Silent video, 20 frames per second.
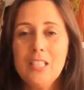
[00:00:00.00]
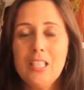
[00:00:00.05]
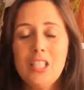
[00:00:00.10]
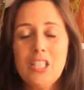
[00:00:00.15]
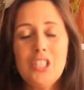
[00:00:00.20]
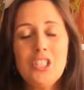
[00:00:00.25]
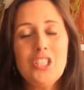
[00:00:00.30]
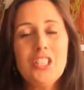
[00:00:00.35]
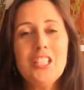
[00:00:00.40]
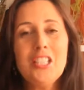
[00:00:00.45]

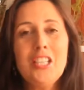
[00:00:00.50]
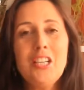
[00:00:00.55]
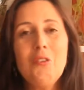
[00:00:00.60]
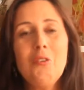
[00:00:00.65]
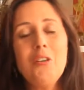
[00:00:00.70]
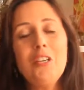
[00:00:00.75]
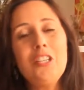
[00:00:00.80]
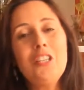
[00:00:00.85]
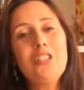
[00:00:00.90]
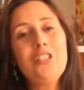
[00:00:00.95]
e chega na
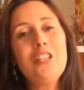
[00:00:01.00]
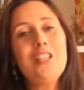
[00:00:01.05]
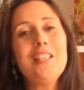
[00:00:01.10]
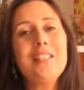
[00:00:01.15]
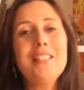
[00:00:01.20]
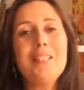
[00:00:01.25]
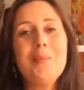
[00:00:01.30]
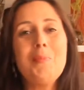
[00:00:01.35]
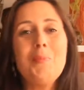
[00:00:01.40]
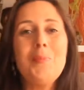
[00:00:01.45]
hora de
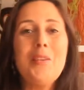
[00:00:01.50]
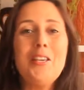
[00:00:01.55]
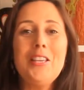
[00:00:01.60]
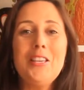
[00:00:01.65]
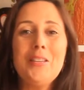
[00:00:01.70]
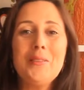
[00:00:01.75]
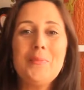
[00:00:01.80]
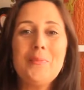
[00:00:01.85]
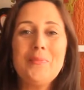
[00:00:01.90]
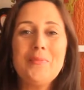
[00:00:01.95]

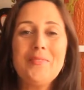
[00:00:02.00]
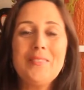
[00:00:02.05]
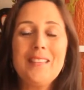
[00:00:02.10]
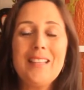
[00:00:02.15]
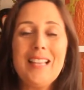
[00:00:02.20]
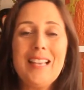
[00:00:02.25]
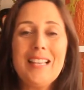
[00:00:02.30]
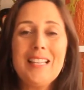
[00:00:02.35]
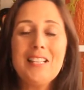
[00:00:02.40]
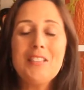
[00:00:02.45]
receber,
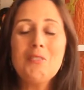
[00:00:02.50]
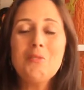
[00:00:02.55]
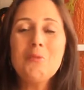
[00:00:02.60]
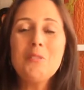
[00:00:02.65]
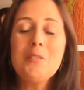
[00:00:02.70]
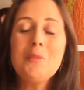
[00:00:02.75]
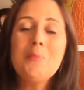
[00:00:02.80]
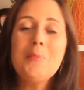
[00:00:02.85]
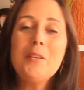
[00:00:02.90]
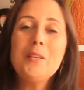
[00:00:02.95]
ela não
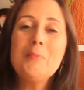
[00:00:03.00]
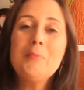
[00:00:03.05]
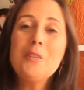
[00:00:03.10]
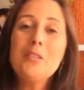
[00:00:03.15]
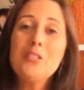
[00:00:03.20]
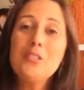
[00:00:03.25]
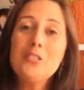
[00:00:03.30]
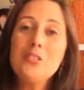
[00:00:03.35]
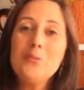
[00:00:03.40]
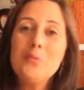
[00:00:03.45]
se
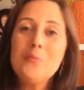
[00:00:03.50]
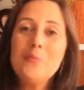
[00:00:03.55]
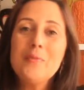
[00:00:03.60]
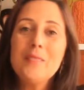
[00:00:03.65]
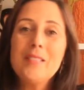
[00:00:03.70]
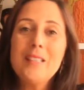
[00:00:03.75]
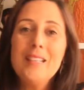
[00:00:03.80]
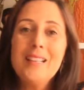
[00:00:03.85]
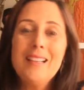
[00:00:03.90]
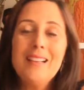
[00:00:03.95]
permite.
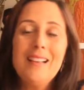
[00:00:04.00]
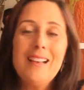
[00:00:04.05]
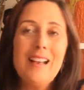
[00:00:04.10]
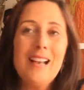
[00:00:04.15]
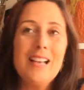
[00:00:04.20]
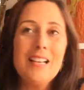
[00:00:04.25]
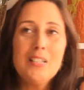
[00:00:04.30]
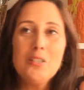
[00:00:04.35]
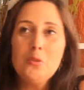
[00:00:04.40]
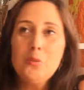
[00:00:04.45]

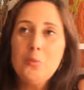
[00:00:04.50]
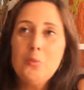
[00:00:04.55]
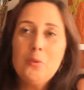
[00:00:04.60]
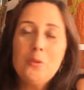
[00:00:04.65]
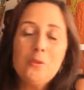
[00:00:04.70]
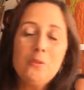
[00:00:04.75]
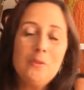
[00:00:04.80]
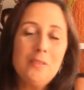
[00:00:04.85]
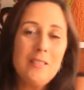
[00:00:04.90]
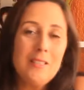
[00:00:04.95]
As
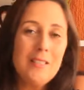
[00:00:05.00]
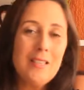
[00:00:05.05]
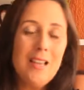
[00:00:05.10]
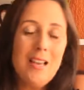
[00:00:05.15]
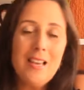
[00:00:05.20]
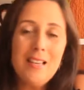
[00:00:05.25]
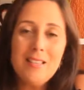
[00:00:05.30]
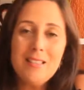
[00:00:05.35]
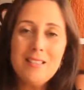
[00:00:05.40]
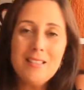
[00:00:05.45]

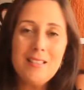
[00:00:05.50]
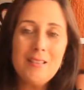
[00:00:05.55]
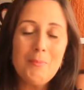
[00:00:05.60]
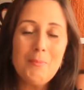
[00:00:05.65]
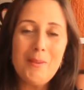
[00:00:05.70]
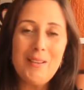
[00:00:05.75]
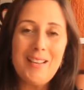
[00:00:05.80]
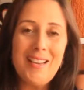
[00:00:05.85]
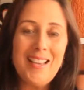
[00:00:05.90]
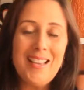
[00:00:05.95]
oportunidades
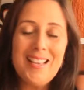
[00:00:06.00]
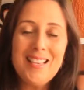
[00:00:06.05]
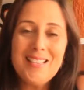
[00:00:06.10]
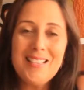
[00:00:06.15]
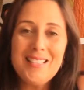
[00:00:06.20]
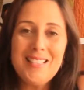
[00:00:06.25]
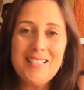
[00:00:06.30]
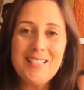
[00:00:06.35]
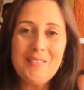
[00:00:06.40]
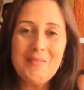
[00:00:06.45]

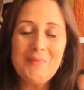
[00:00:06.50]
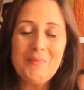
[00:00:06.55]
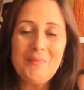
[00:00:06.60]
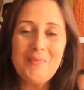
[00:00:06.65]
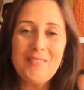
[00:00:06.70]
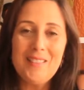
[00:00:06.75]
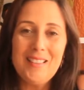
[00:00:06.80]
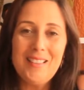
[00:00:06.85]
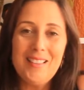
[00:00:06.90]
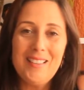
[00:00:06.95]
aparecem
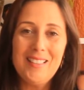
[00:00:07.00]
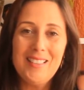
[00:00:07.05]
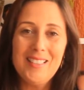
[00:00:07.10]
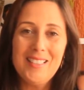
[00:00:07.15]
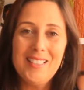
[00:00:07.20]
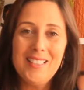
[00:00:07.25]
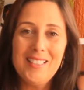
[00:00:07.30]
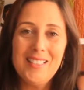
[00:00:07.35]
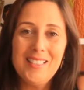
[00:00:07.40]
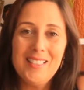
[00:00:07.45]

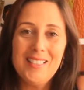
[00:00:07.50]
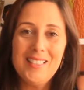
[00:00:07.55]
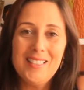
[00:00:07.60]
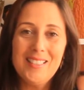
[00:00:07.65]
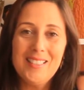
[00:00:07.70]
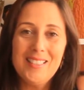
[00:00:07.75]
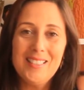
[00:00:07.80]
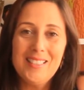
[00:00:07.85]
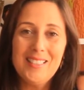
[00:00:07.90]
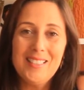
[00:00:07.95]

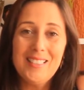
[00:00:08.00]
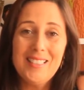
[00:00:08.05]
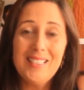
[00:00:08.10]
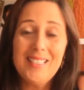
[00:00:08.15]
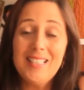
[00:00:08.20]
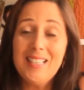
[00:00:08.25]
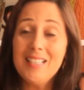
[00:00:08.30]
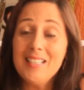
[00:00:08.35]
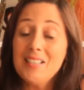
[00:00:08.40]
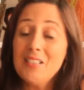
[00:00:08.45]
uh,
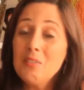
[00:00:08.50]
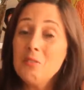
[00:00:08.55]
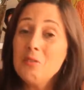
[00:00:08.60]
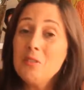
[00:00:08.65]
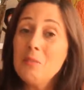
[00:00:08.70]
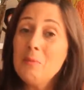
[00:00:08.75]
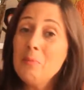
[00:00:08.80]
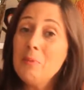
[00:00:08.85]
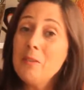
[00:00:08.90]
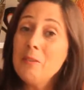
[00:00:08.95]
e ela não
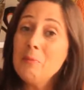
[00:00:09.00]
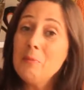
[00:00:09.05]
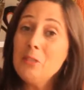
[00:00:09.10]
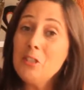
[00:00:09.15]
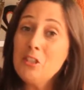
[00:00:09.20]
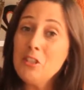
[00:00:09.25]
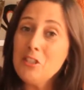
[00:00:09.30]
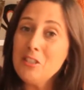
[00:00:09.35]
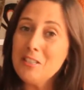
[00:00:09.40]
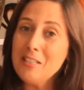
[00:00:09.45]
se
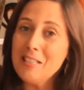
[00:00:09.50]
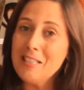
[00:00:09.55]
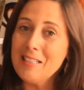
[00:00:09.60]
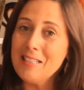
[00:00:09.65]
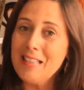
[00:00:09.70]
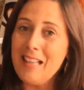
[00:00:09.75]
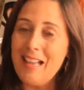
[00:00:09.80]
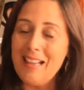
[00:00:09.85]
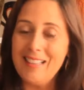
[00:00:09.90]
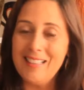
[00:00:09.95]
permite
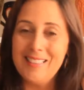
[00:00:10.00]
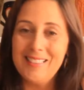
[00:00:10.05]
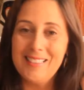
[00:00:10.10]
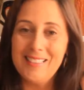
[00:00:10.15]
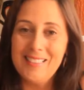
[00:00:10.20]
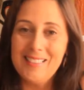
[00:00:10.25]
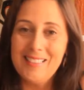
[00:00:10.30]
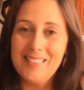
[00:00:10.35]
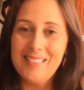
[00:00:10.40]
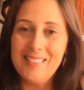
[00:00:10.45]
aceitar.
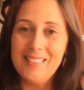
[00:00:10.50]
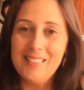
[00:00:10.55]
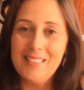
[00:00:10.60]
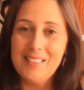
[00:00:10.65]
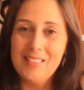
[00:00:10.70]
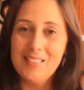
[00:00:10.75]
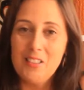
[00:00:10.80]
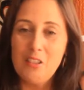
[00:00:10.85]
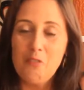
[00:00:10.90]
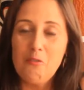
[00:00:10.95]

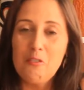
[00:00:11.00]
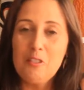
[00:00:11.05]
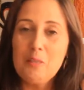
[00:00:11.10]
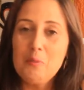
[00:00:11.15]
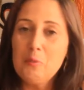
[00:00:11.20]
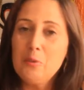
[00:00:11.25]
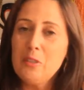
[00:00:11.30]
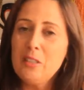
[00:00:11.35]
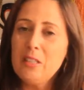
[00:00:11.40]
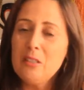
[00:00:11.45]
Talvez
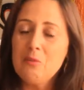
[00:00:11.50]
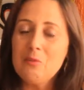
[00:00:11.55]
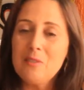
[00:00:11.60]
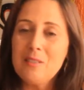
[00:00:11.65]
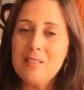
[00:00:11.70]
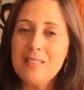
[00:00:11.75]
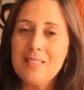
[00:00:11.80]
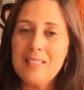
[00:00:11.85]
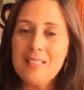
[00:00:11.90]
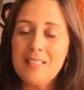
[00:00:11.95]
porque não
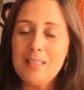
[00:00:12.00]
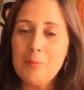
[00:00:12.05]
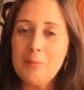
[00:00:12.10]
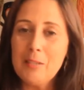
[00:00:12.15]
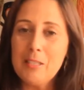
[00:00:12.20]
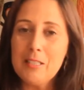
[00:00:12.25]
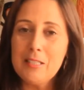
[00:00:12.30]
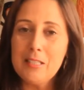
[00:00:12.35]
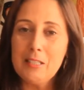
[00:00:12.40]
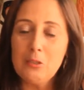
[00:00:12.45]
se sinta
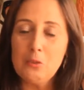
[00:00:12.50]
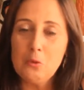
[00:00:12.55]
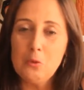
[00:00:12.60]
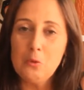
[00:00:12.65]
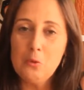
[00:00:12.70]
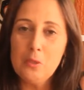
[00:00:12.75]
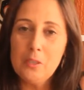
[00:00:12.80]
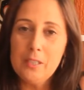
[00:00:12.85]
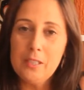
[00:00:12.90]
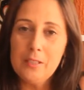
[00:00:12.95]

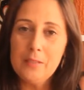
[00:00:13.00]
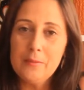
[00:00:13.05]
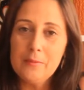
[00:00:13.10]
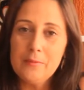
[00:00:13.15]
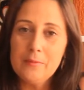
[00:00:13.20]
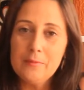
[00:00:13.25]
merecedora,